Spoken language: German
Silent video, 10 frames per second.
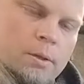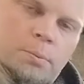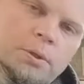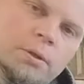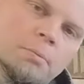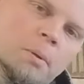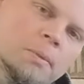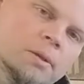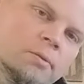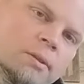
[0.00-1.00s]
ich möchte euch mal
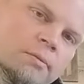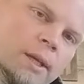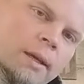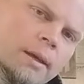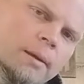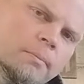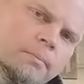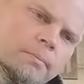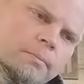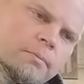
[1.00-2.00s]
mit auf den Weg
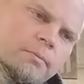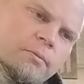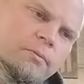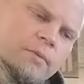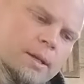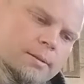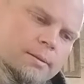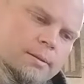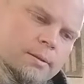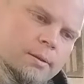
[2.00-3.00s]
geben,
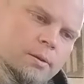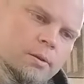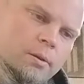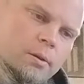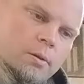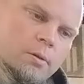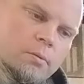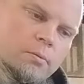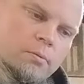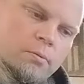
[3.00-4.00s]
was
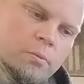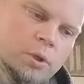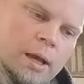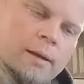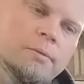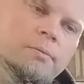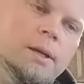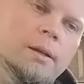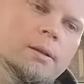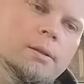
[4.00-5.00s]
vom Start
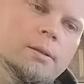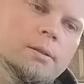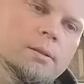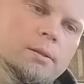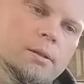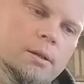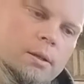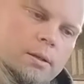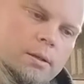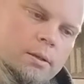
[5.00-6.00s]
weg
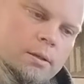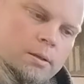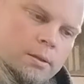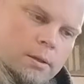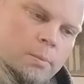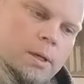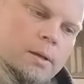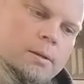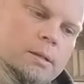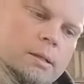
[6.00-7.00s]
ich
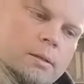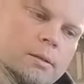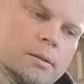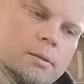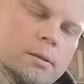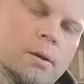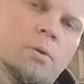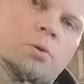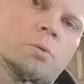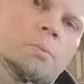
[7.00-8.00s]
immer
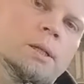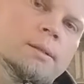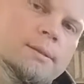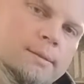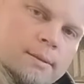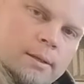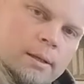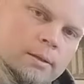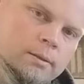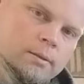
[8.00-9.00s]
tausche bei diesen
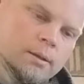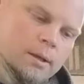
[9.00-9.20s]
Sägen.